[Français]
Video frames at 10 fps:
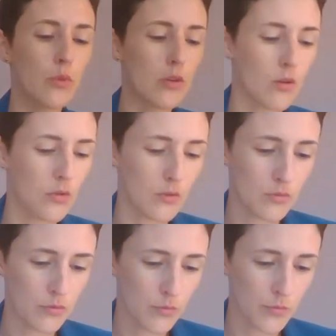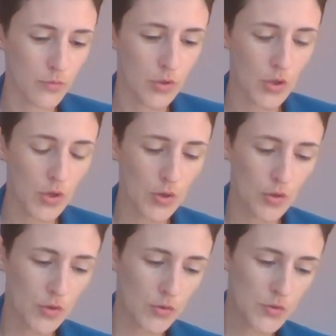alors,
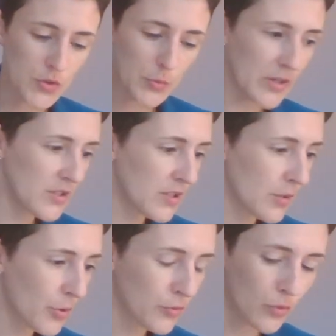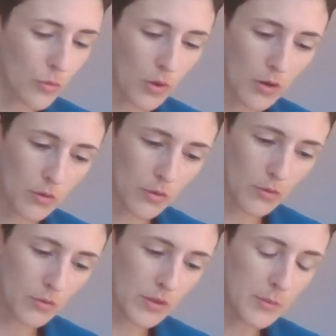je sais pas, je dis n'importe quoi,
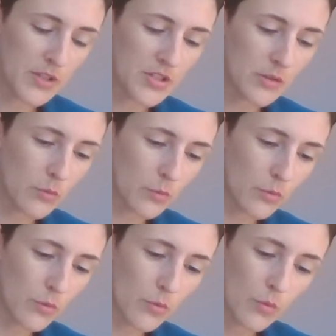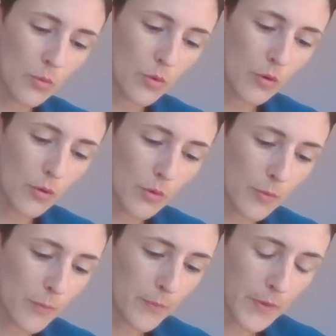imaginons le,
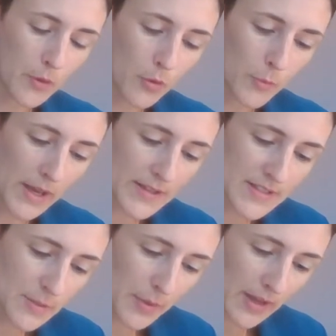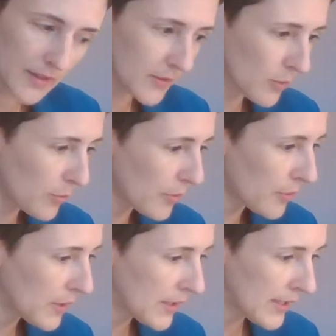le, mardi, par exemple,
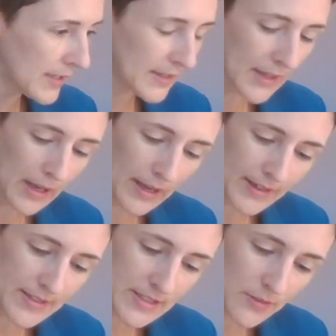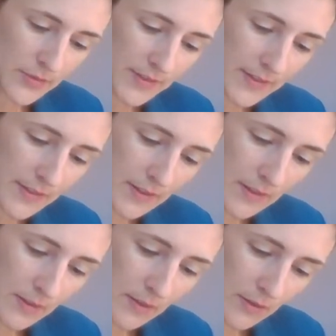il y a
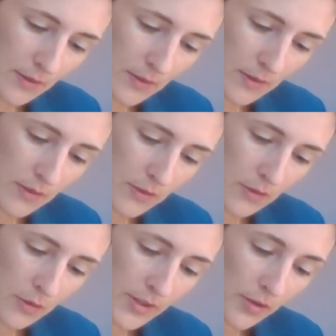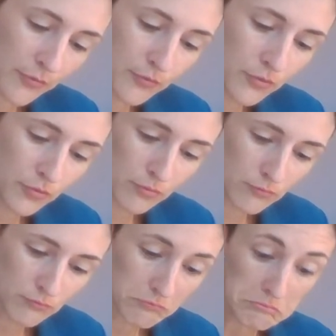activité, il y a foot,
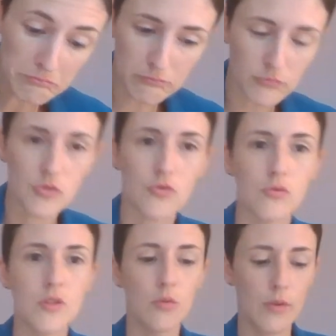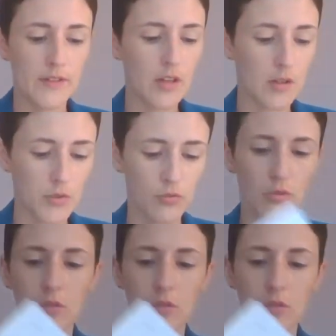je dis au hasard, hein, bien sûr,